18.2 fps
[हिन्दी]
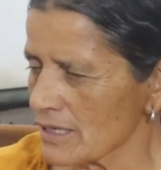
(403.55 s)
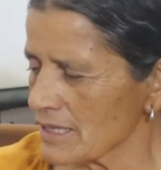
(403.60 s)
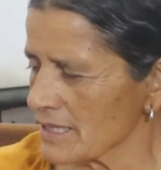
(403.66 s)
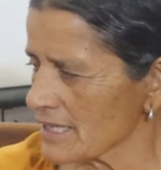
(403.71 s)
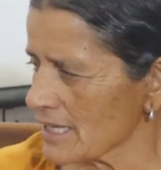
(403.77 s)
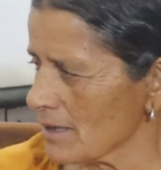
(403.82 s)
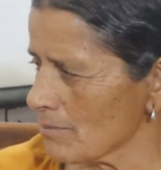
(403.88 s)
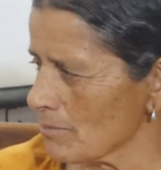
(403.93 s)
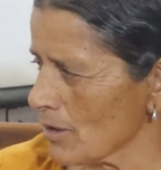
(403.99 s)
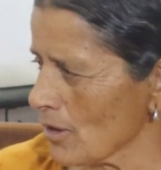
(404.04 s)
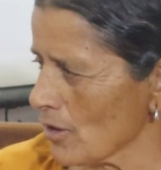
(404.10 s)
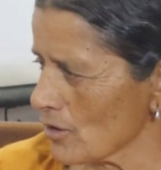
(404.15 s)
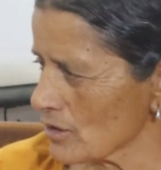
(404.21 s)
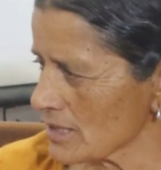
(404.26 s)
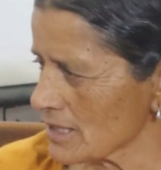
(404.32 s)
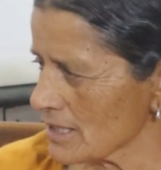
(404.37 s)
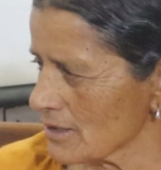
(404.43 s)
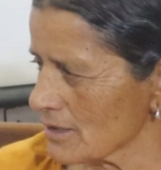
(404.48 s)
लड़कियां
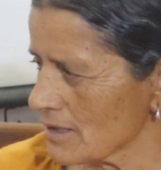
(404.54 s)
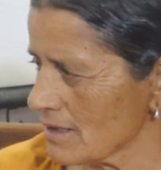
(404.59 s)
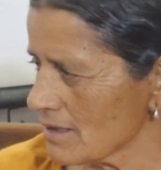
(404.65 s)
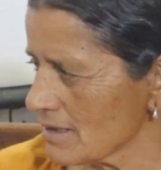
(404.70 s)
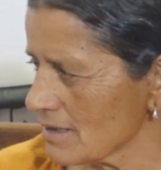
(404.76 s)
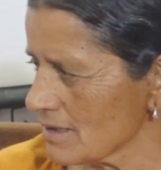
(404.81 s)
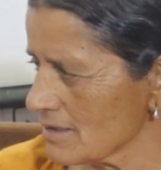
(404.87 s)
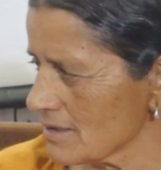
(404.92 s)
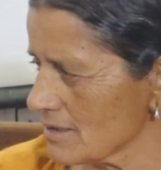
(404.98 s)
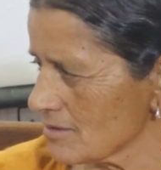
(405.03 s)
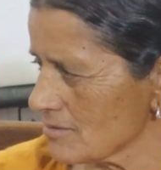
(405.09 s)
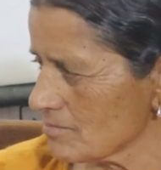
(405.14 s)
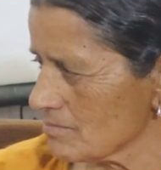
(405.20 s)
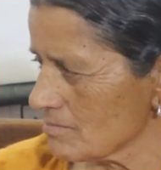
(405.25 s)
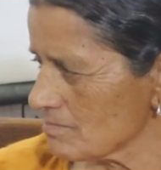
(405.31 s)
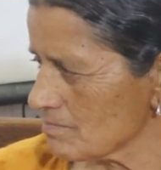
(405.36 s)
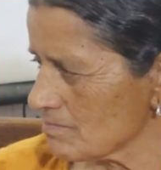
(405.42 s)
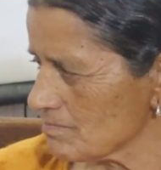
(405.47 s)
बहुत बालवाड़ी जहाँ
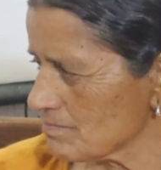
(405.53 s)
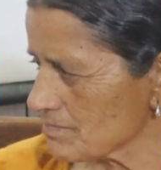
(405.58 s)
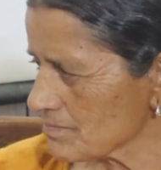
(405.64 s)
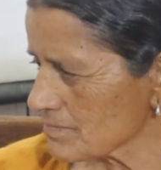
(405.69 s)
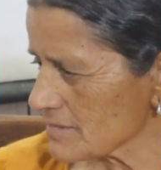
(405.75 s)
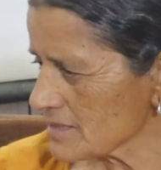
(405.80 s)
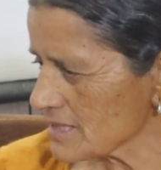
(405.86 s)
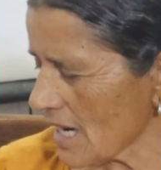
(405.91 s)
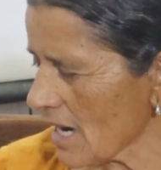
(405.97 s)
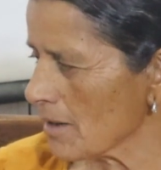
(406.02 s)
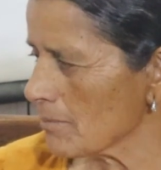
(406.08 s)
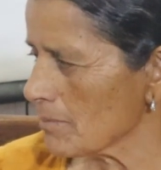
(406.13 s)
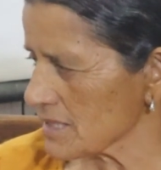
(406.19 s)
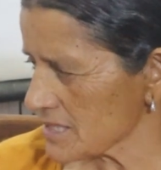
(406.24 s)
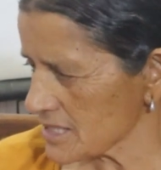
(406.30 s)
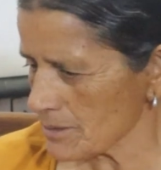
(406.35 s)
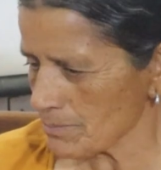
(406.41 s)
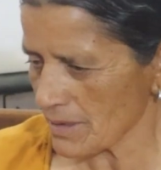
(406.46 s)
बच्चे पढ़ते थे जहाँ
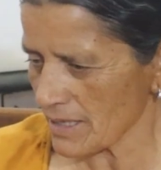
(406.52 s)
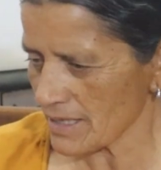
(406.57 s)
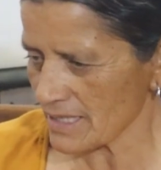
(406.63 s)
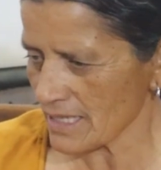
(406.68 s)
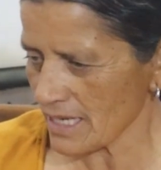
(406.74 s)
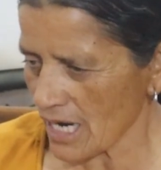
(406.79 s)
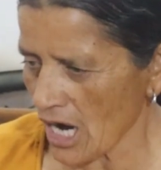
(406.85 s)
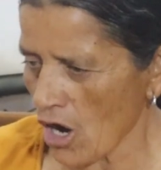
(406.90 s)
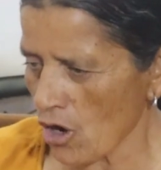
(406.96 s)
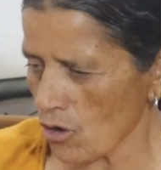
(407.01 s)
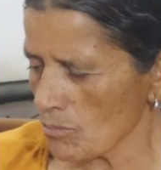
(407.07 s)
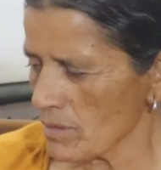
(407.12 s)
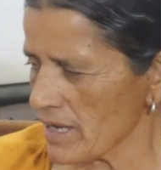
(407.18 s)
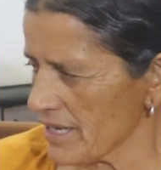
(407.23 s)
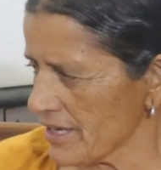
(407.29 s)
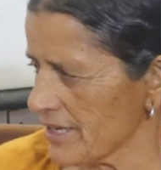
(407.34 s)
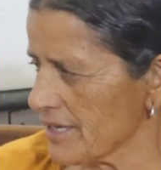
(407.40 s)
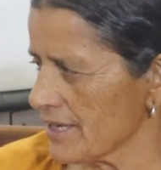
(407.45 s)
बच्चे पढ़ते हैं गाँव में
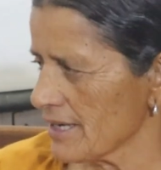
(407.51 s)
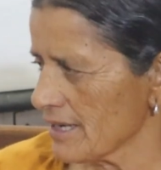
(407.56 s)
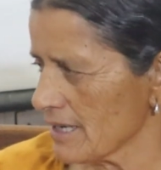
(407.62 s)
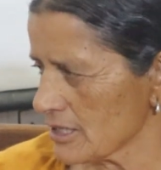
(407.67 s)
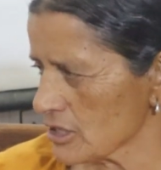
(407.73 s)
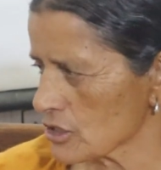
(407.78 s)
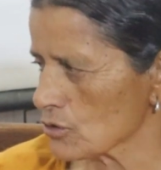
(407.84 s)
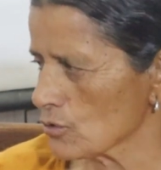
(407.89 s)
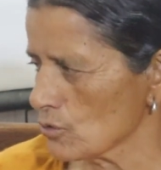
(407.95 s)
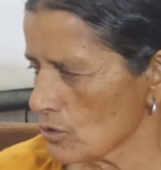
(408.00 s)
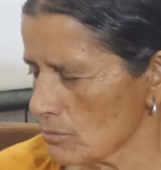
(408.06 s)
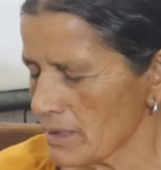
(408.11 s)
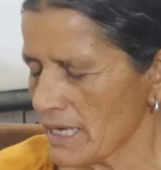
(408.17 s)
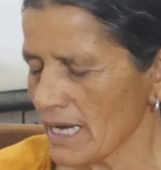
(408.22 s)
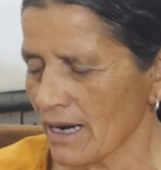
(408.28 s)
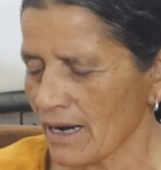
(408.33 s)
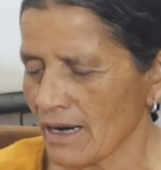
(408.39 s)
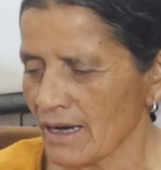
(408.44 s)
स्कूल में स्कूल
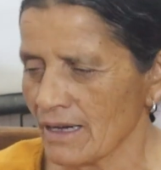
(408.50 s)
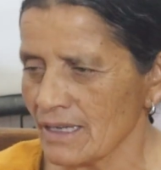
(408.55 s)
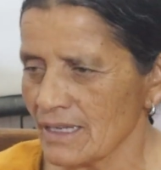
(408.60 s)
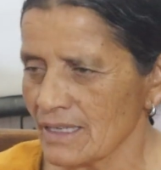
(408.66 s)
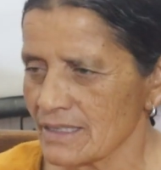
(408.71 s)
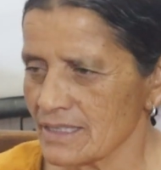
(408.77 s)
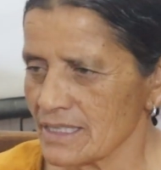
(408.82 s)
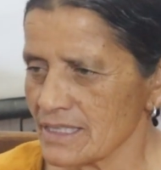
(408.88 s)
में हाँ हम्म, हम्म।